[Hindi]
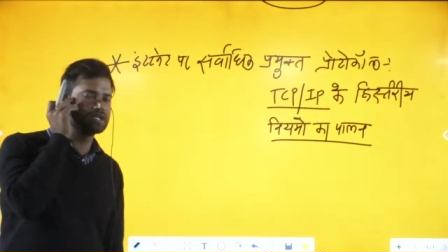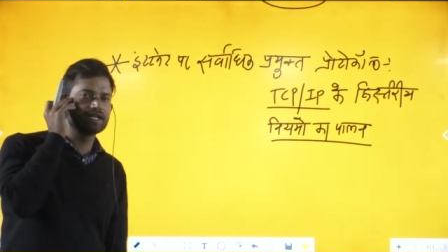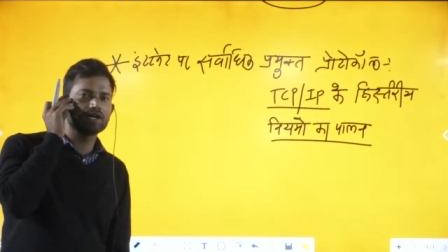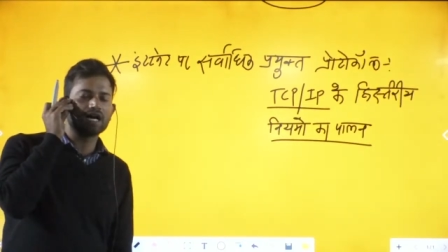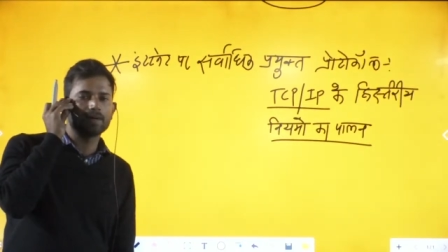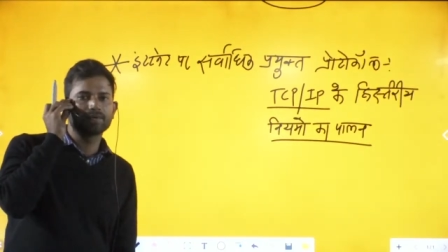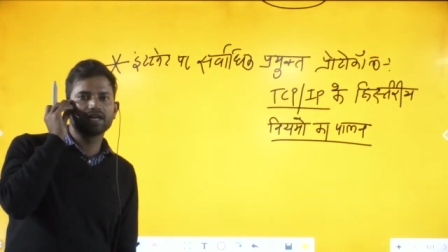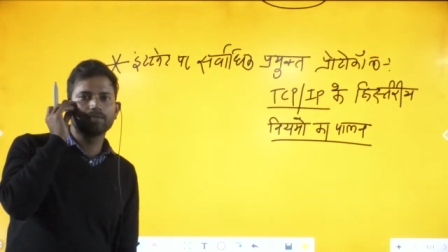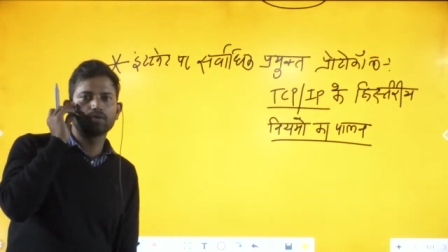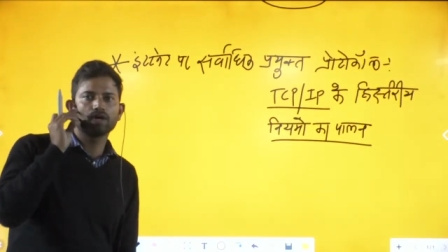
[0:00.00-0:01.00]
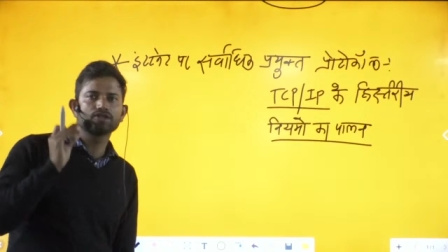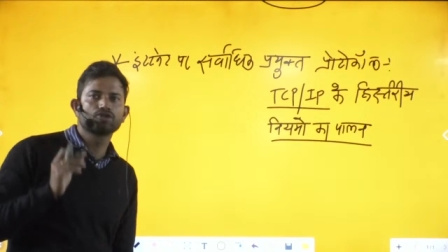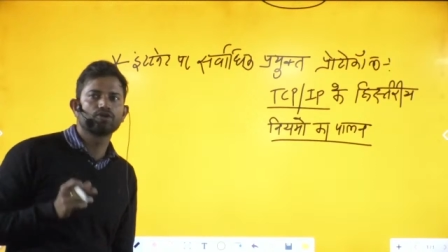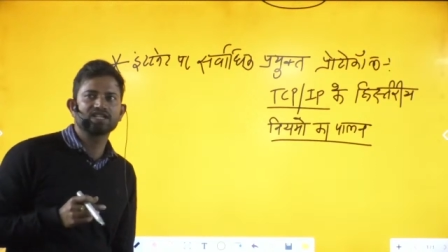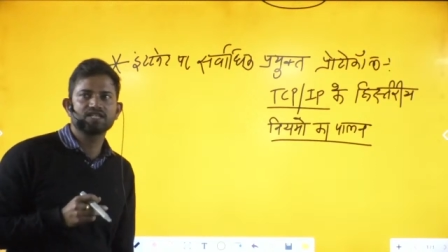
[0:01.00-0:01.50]
देखो आपके लिए बहुत
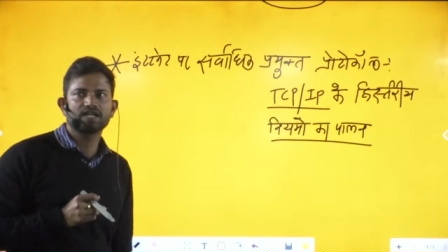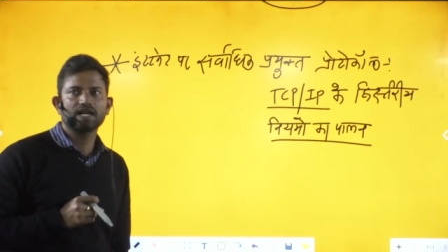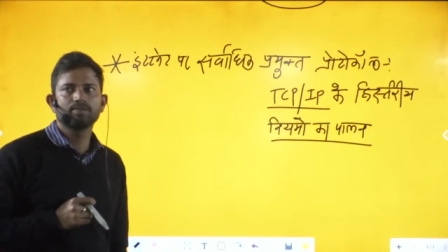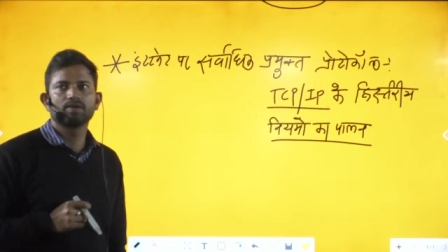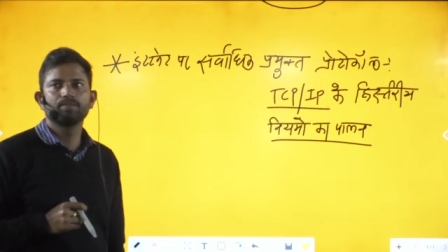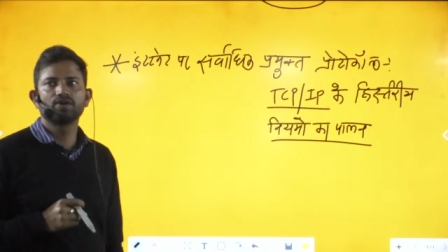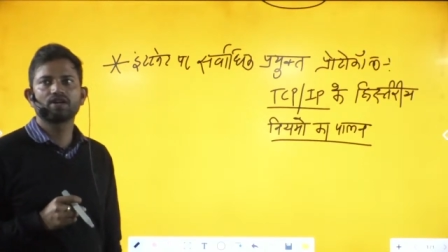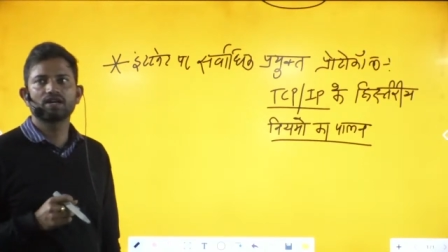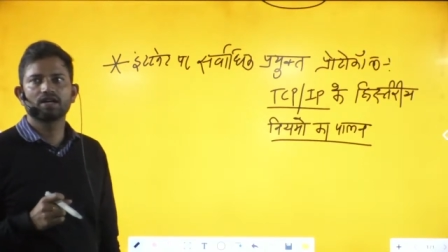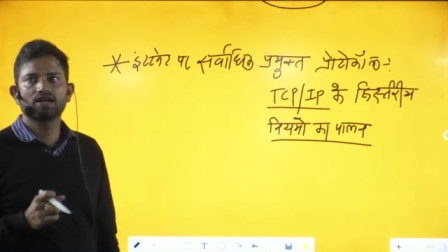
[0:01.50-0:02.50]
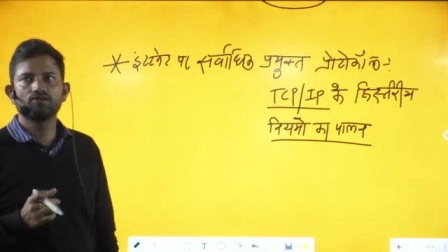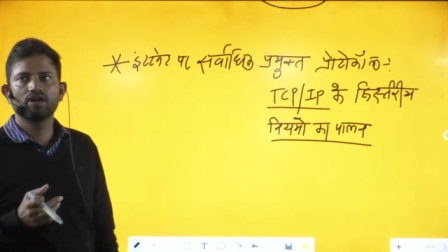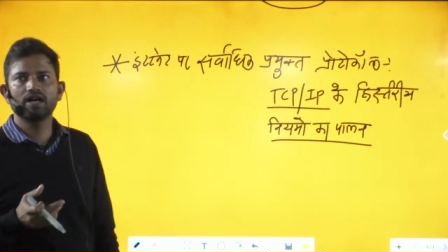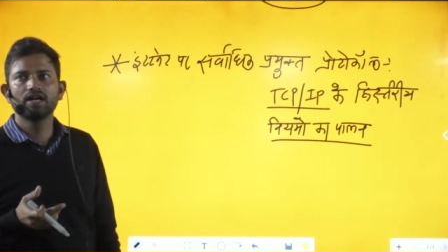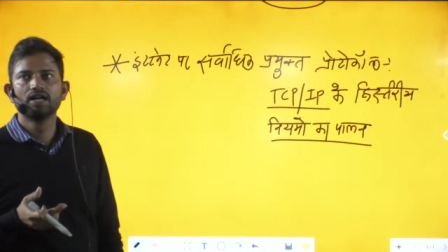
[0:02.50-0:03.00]
छोटा सा टाइम कंप्यूटर का रखा
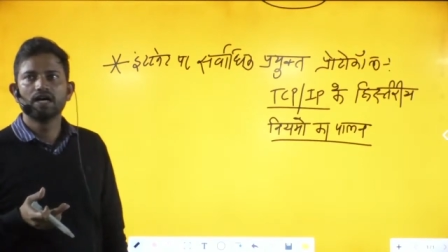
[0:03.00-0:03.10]
हुआ है